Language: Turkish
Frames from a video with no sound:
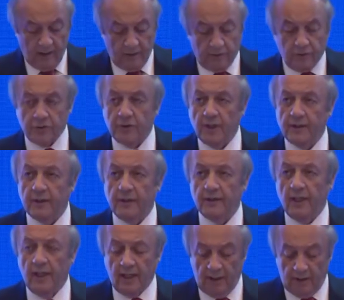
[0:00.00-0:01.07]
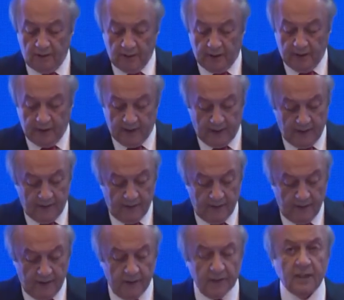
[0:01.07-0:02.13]
TÜSİAD'ın değerli üyeleri,
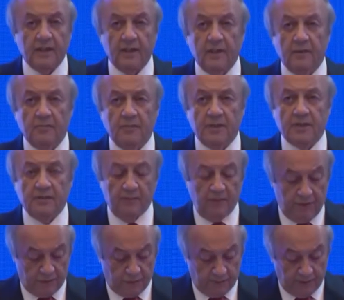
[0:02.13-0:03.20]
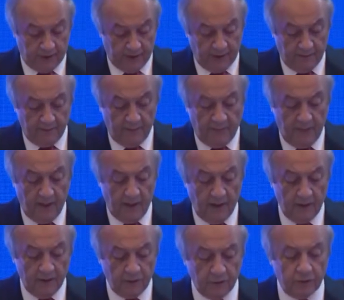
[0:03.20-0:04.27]
sayın basın mensupları,
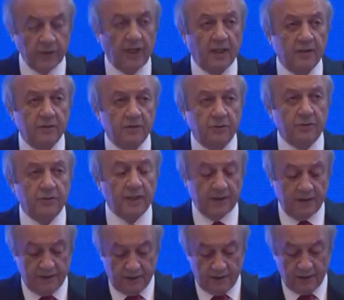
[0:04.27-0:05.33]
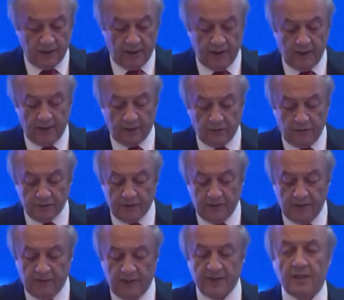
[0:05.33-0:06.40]
TÜSİAD Yüksek İstişare
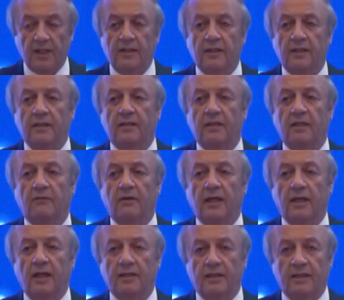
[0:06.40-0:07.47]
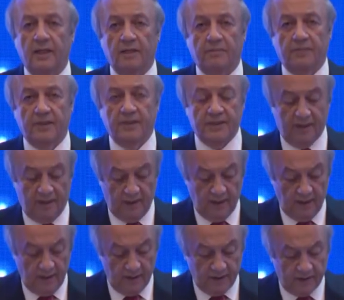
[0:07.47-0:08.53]
Konseyi Başkanlık Divanı adına hepinizi
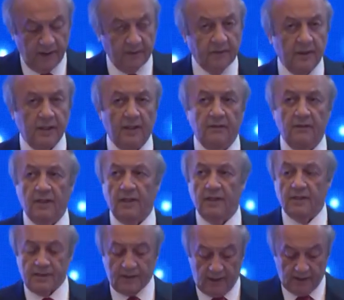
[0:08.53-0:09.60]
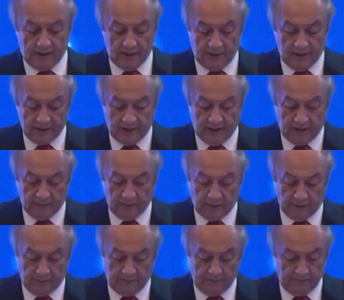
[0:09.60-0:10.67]
sevgiyle ve saygıyla selamlıyorum.